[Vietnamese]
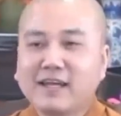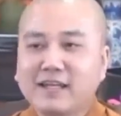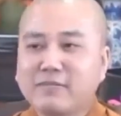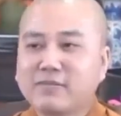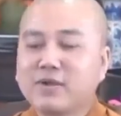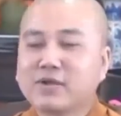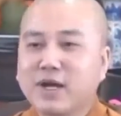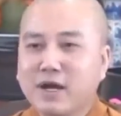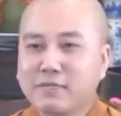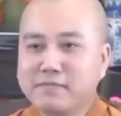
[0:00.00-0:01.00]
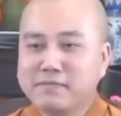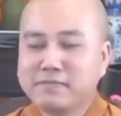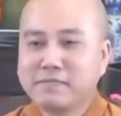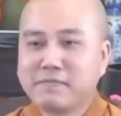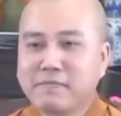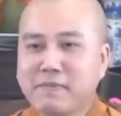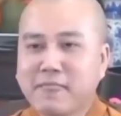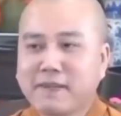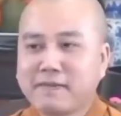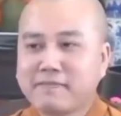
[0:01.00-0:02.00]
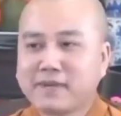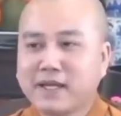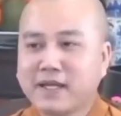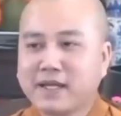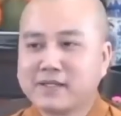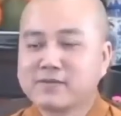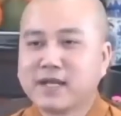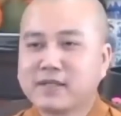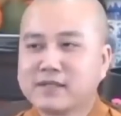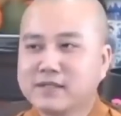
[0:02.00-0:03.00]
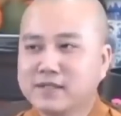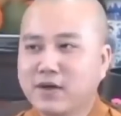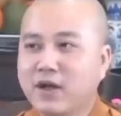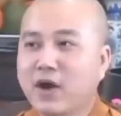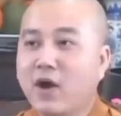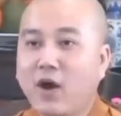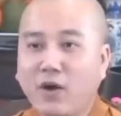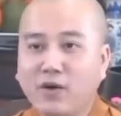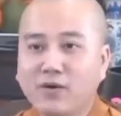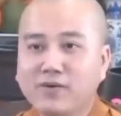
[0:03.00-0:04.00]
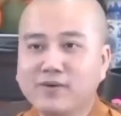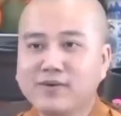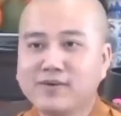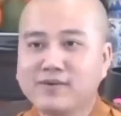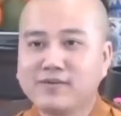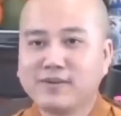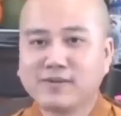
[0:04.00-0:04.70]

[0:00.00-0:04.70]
năm con cọp là, chúng ta thường gọi là hổ và